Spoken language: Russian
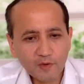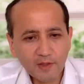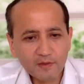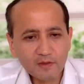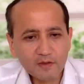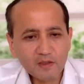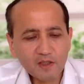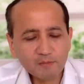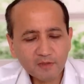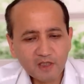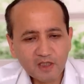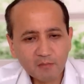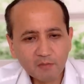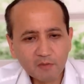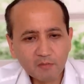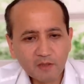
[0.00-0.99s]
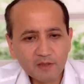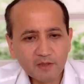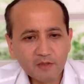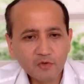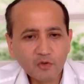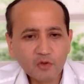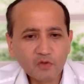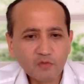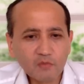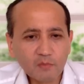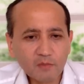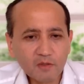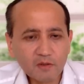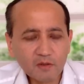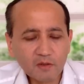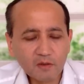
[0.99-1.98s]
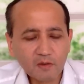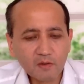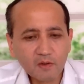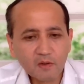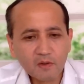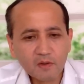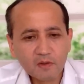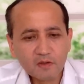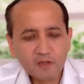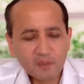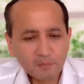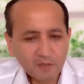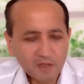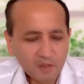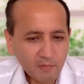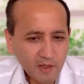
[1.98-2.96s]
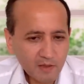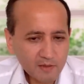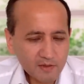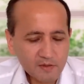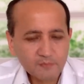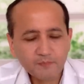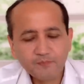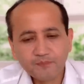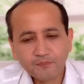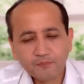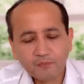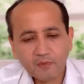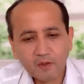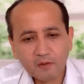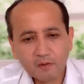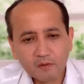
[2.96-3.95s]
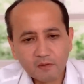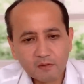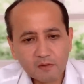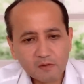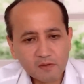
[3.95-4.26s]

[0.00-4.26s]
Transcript: Они неприемлемы, они до этого момента не принимались э,